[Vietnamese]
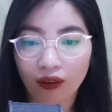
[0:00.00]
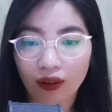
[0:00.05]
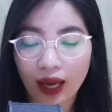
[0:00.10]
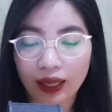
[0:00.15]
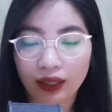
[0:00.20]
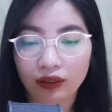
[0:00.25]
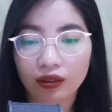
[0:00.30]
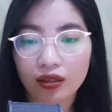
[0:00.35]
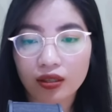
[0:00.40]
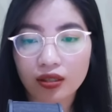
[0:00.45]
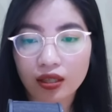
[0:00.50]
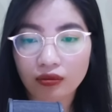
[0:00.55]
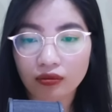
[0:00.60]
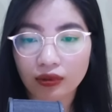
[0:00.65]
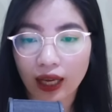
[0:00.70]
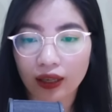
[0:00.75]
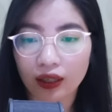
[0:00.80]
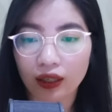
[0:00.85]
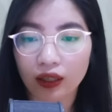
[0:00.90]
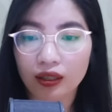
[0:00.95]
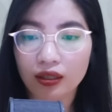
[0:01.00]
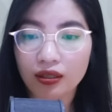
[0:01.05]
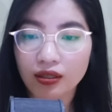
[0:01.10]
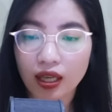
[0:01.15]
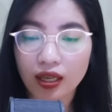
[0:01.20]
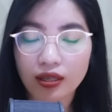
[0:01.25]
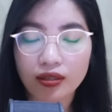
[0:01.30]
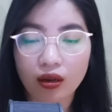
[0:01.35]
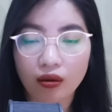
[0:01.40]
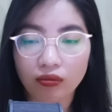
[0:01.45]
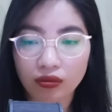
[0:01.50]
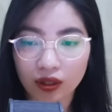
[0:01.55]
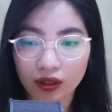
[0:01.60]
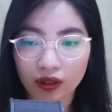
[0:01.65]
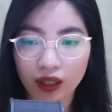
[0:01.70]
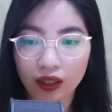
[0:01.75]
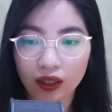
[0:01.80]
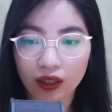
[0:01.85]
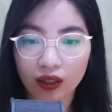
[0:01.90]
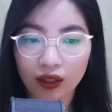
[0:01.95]
Hai đứa sau này sẽ sống ở
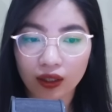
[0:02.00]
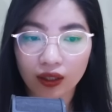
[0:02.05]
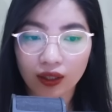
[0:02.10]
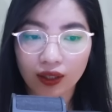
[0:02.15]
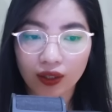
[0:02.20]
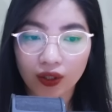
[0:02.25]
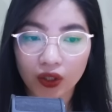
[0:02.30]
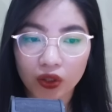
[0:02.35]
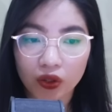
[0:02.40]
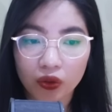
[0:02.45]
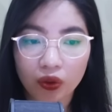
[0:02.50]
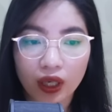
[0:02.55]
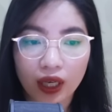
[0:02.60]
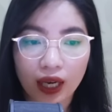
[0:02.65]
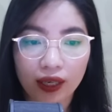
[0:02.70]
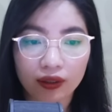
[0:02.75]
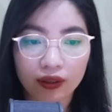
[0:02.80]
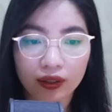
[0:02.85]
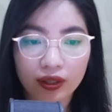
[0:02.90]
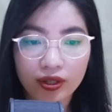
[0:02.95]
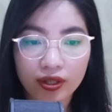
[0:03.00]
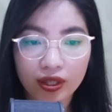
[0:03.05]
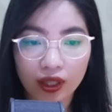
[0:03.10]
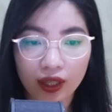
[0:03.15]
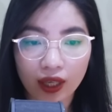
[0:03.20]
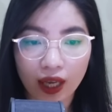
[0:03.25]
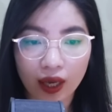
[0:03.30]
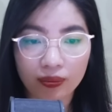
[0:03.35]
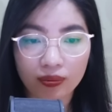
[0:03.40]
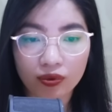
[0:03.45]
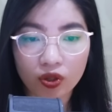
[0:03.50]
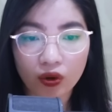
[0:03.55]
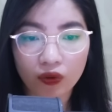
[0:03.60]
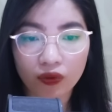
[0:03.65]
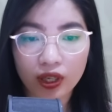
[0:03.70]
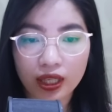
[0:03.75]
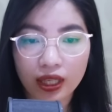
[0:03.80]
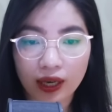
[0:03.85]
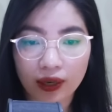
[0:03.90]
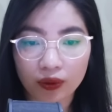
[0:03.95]
đây. Tuy là hơi chật hẹp so
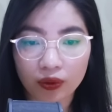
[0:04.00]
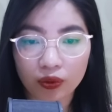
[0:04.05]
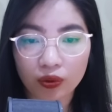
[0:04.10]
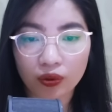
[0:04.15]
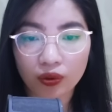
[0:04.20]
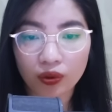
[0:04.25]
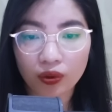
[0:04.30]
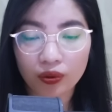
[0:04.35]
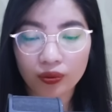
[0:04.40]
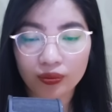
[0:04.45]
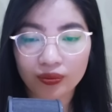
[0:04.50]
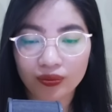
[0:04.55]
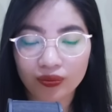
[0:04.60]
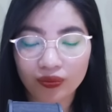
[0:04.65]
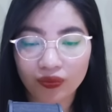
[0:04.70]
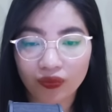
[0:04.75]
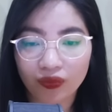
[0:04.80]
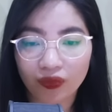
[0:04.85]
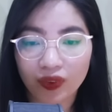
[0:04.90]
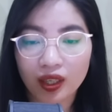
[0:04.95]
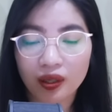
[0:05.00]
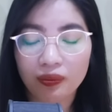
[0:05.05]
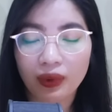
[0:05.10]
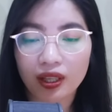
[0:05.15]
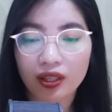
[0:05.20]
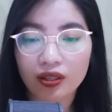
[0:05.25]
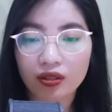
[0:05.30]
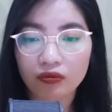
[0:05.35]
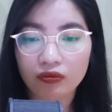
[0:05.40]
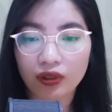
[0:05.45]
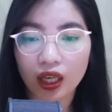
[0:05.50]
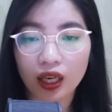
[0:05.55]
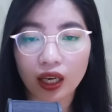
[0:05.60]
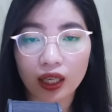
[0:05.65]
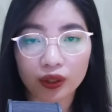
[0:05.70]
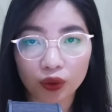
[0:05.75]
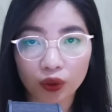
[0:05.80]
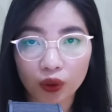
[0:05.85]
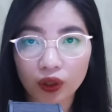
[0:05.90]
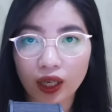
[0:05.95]
với nhà cũ, nhưng mà như vậy
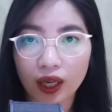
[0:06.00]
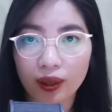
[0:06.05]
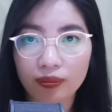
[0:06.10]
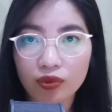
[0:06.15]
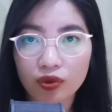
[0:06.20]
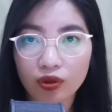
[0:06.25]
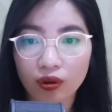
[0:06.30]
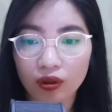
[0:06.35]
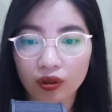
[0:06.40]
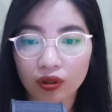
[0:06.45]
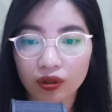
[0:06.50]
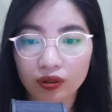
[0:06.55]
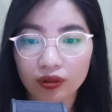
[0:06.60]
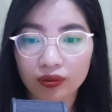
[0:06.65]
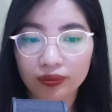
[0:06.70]
là tốt lắm rồi.